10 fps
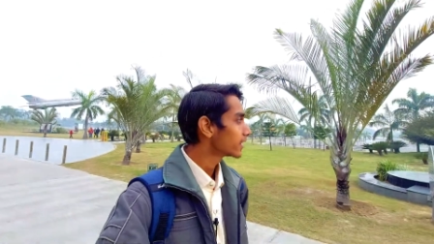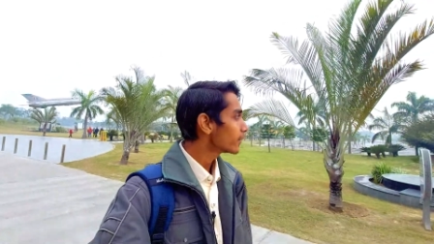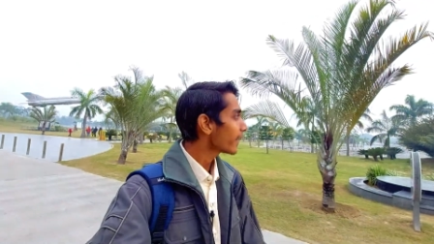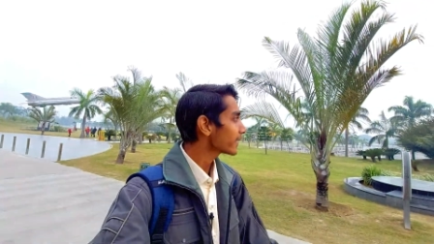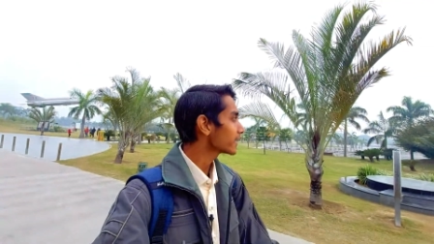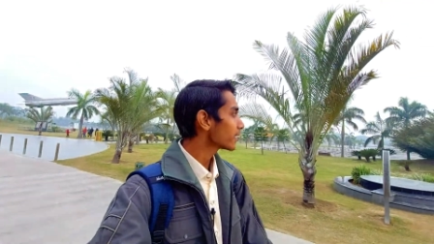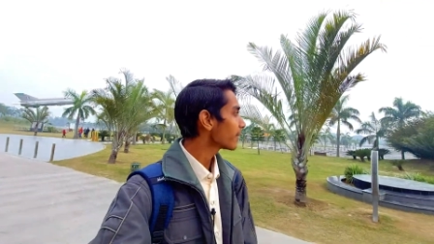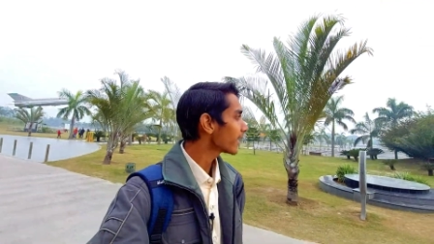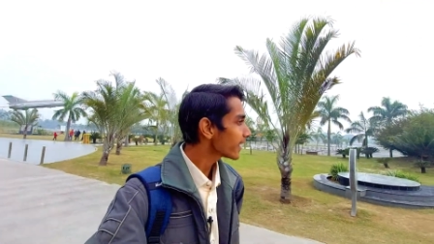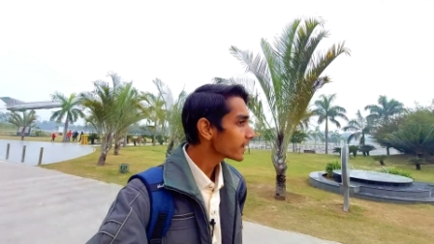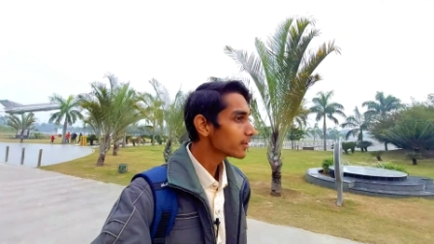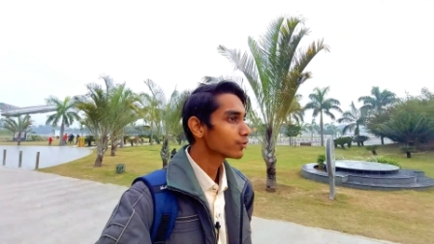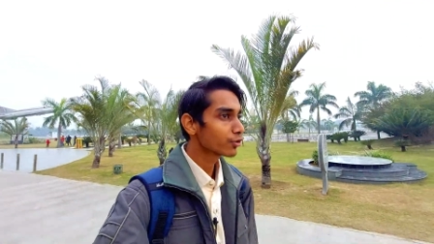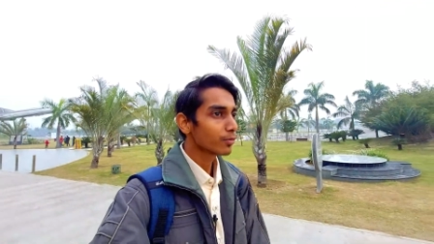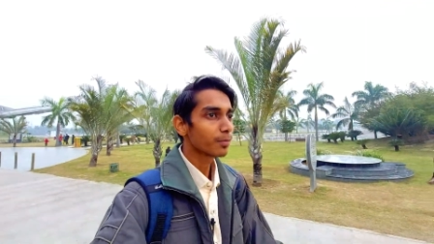ये पार्क इतना बड़ा है कि
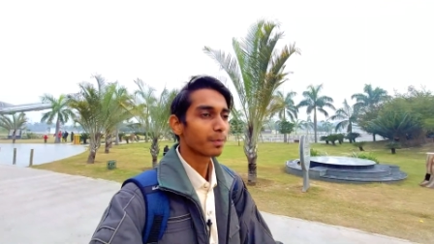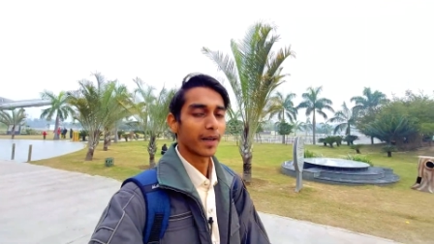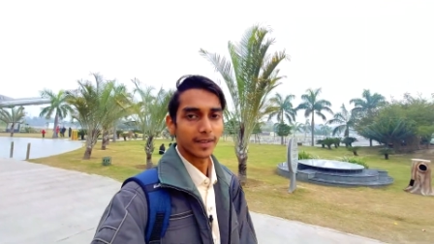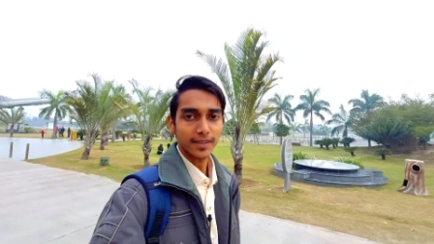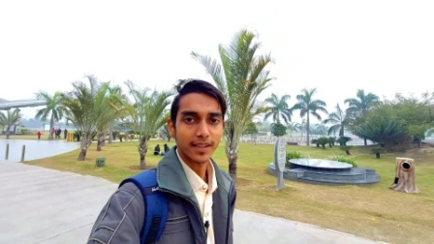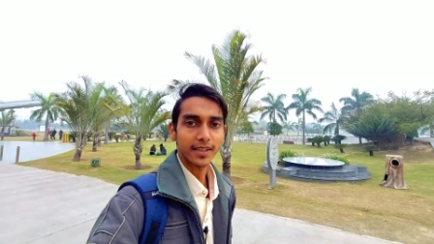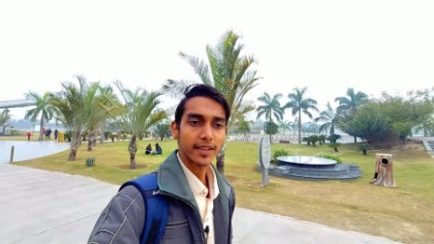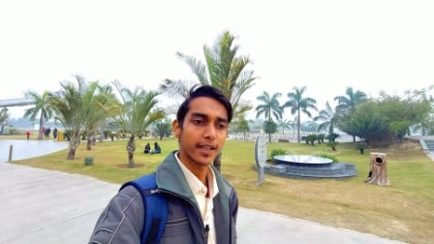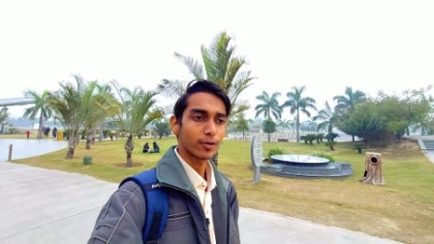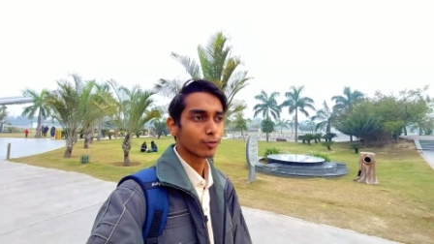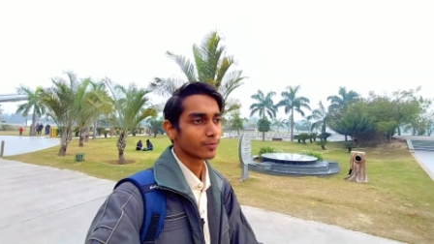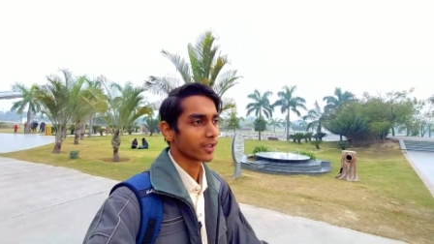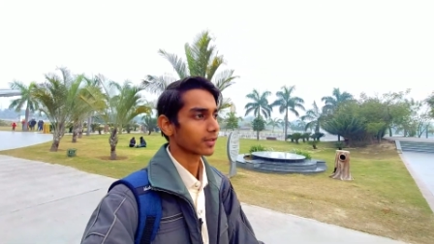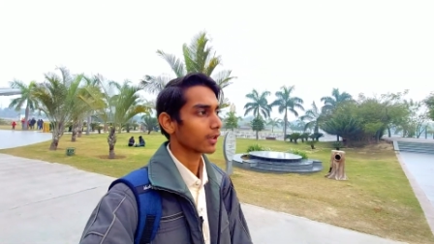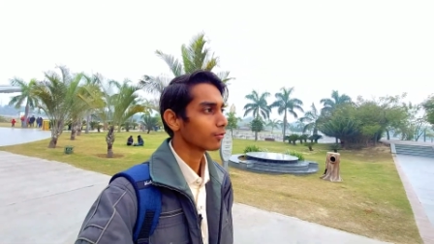उसको पैदल चल के नहीं घूम
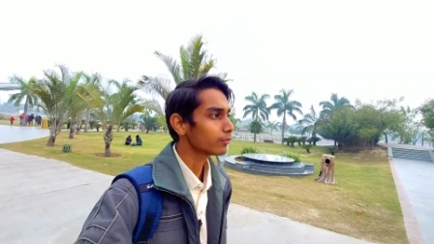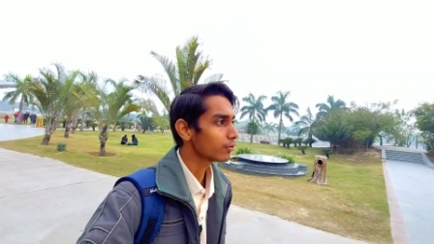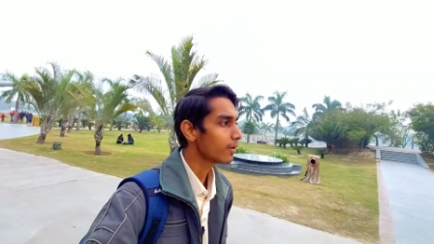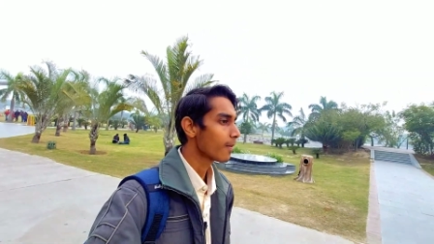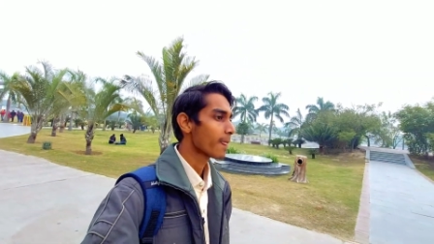सकता हूँ तो